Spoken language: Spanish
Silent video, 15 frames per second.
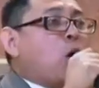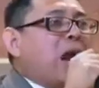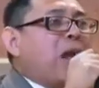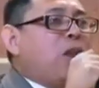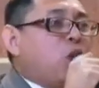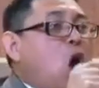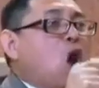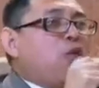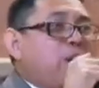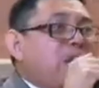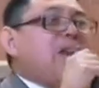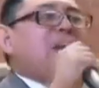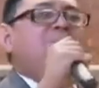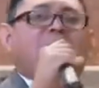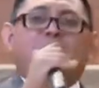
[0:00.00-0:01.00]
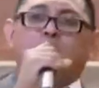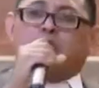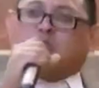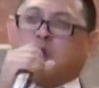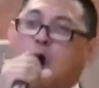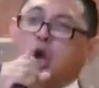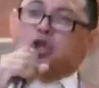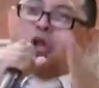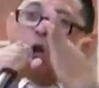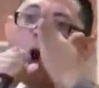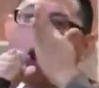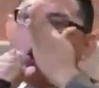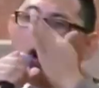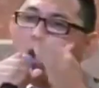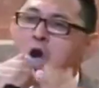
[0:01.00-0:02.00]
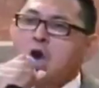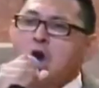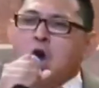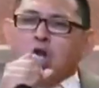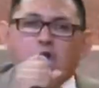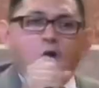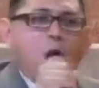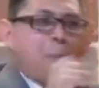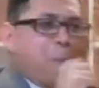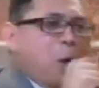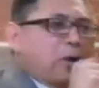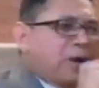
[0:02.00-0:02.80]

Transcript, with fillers: por lo que Dios diga de nosotros. No